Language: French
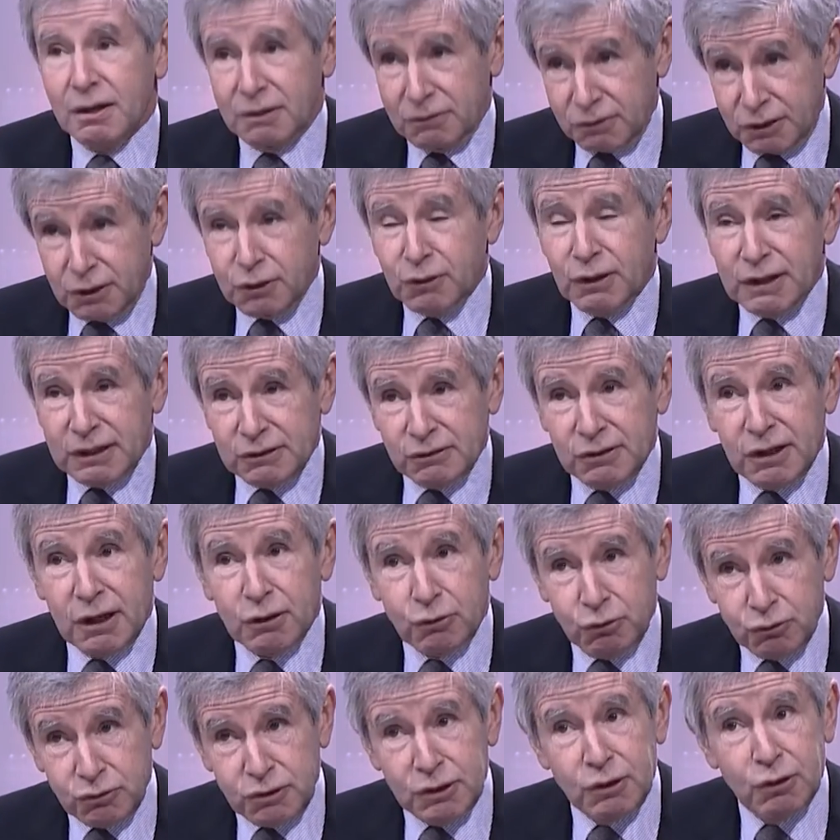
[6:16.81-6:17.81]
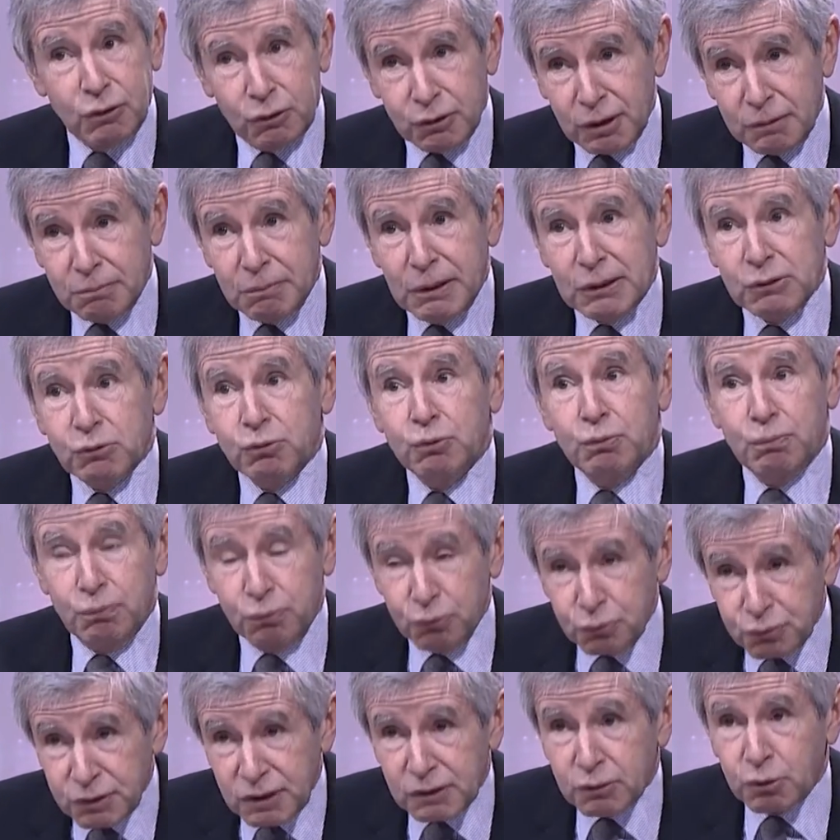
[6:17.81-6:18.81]
Nicolas Sarkozy l'aurait battu
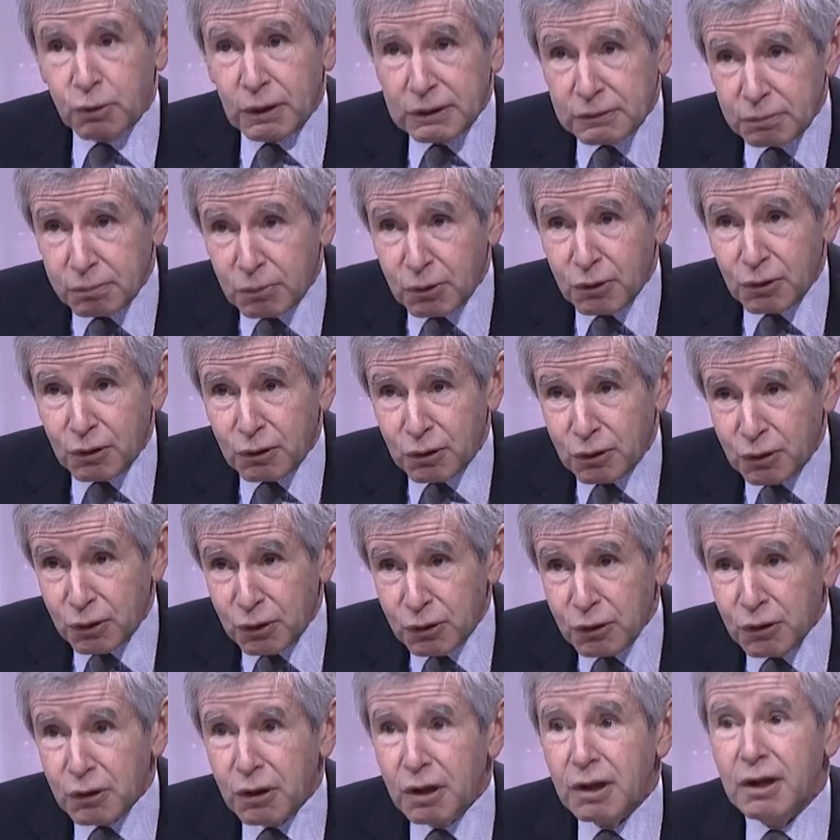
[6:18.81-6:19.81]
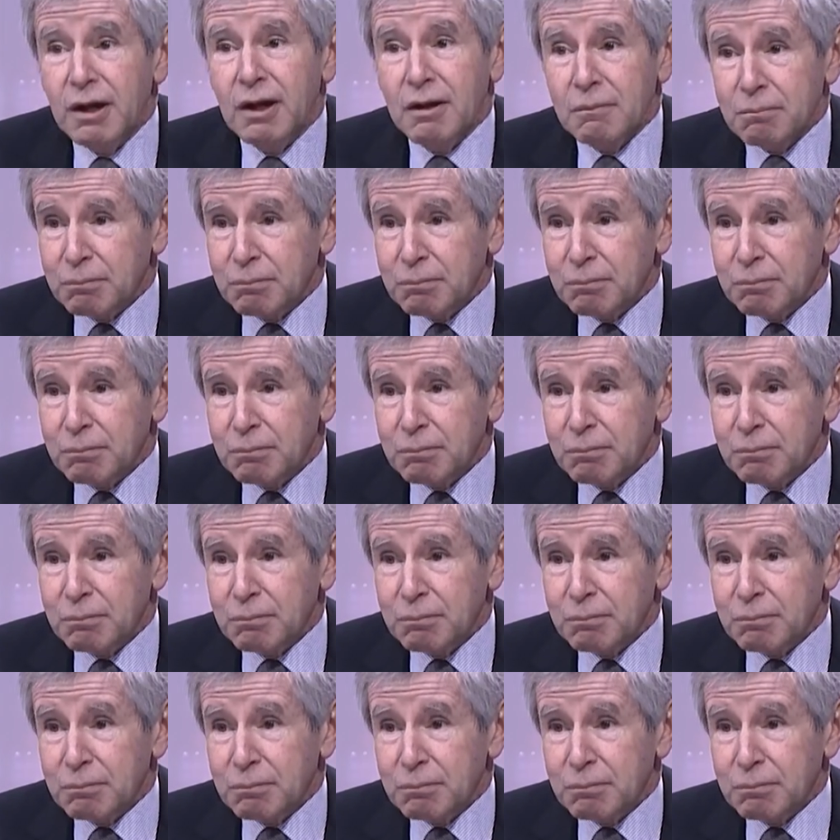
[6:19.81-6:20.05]
plus étroitement encore,